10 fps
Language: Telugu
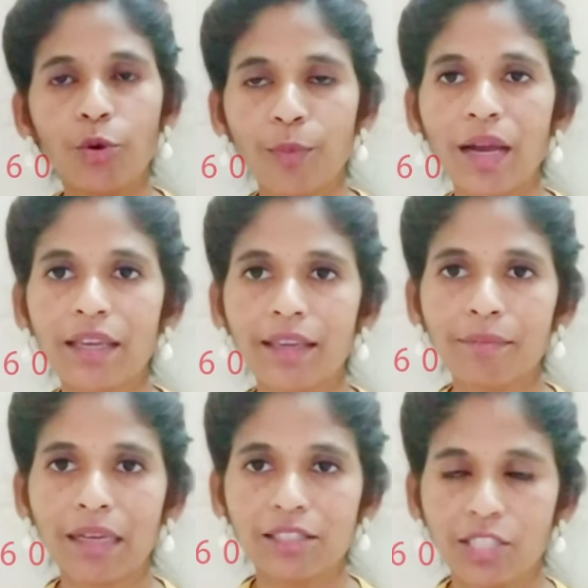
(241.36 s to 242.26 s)
ఉమాకి
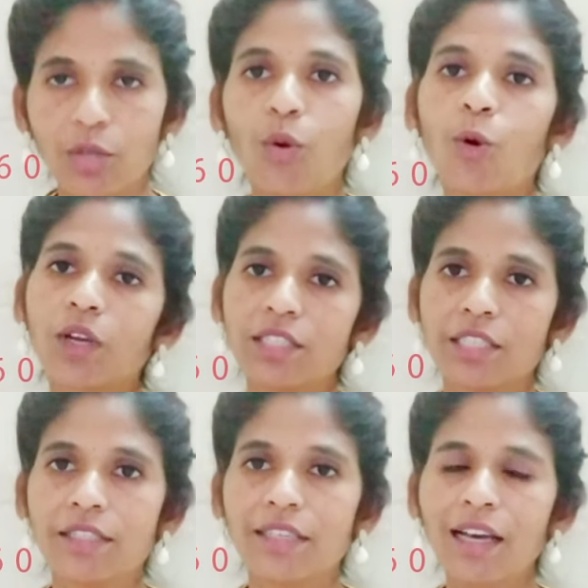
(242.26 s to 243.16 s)
మధ్యలో ఒక
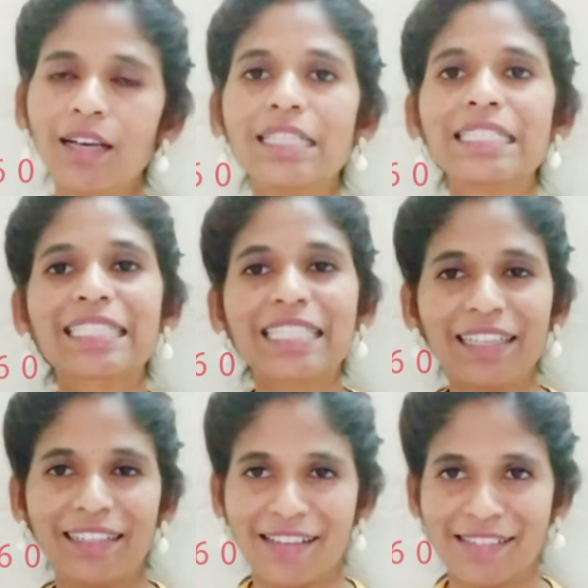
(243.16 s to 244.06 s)
చిన్న
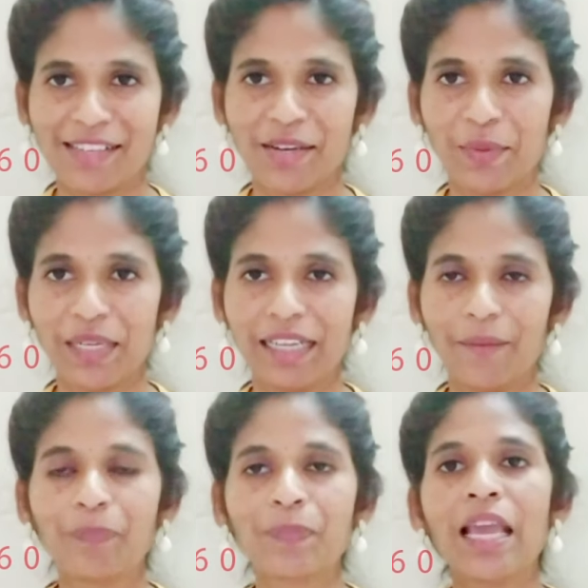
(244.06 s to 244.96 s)
స్కిట్ టాస్క్ అనమాట
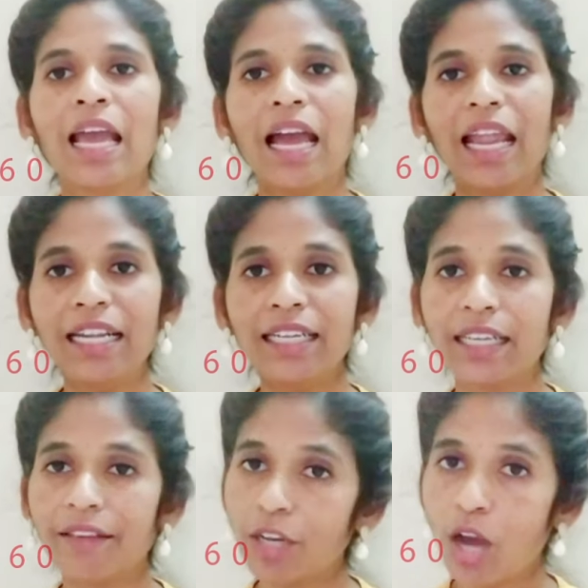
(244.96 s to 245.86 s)

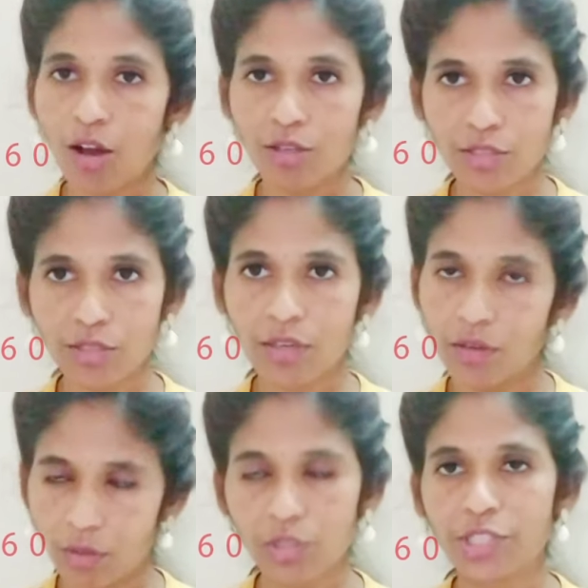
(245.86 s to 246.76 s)
ఏంటంటే వీళ్ళు హౌస్
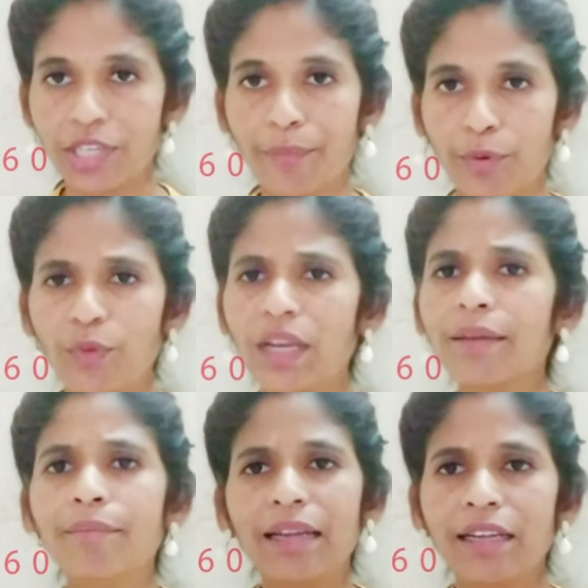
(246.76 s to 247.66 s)
వచ్చినప్పుడు
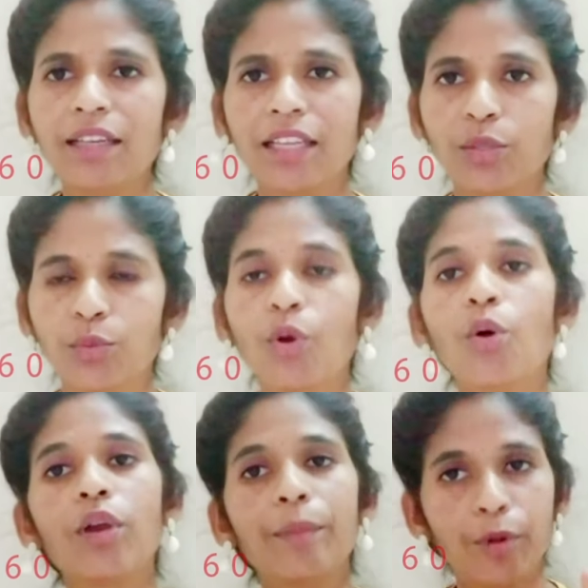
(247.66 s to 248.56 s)
వీళ్ళకి బెడ్ లేదు
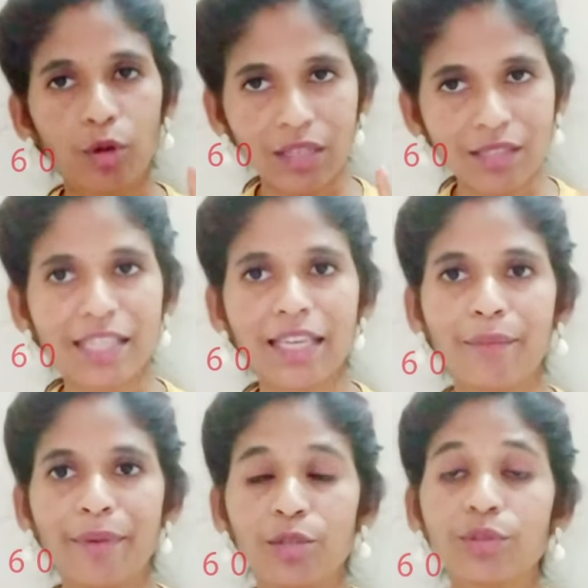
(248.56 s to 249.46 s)
ఇప్పుడు ఒక సింగిల్
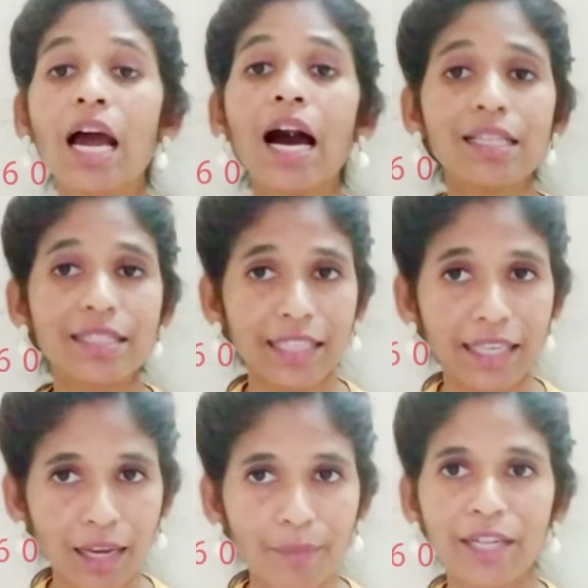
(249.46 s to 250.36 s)
బెడ్ ఉంది ఆ
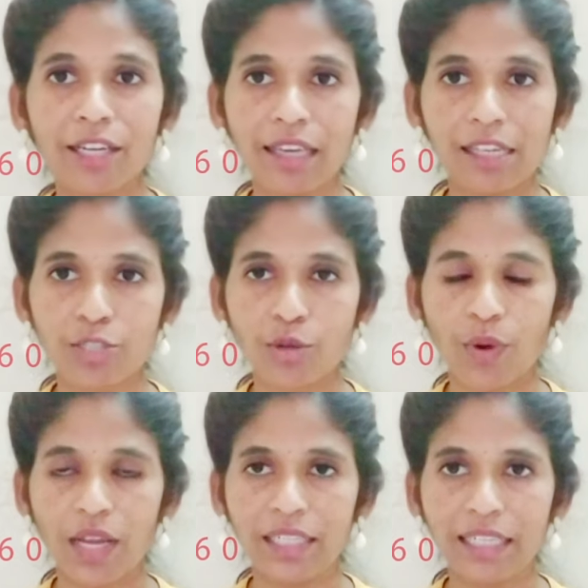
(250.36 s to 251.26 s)
సింగిల్ బెడ్ని
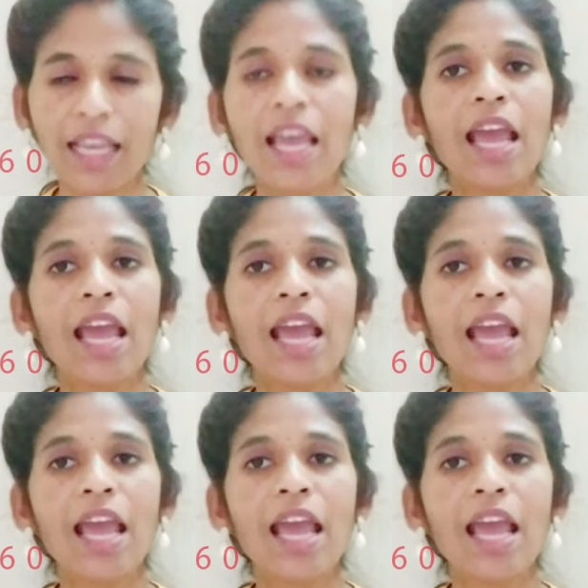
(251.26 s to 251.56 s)
గెలుచుకోవాలంటే